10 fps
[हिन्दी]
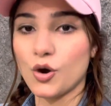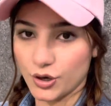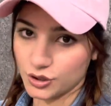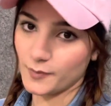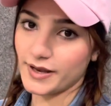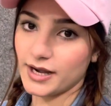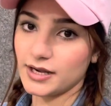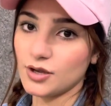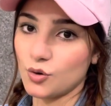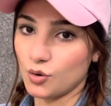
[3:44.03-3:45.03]
okay, तो मैं
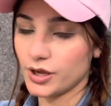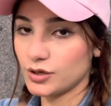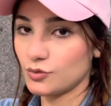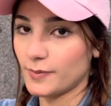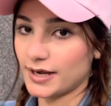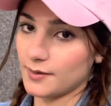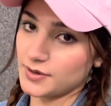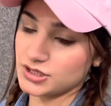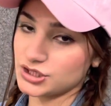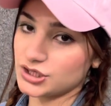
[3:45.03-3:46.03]
रेडी हो गई हूँ मैंने कपड़े
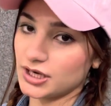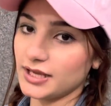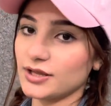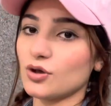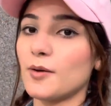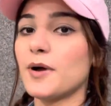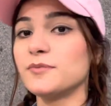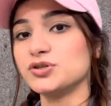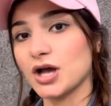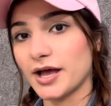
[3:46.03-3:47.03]
चेंज कर लिए हैं तो अब हम
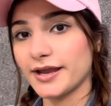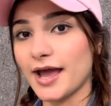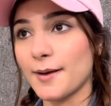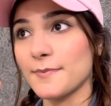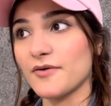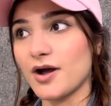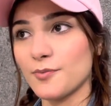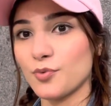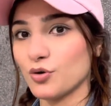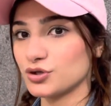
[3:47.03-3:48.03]
जा रहे हैं अब मैं वहाँ
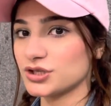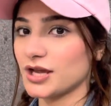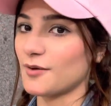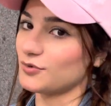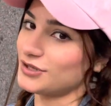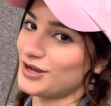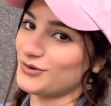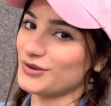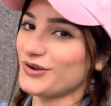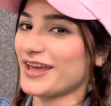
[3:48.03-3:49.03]
पहुँच के आपको
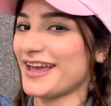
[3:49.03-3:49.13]
दिखाऊंगी ओके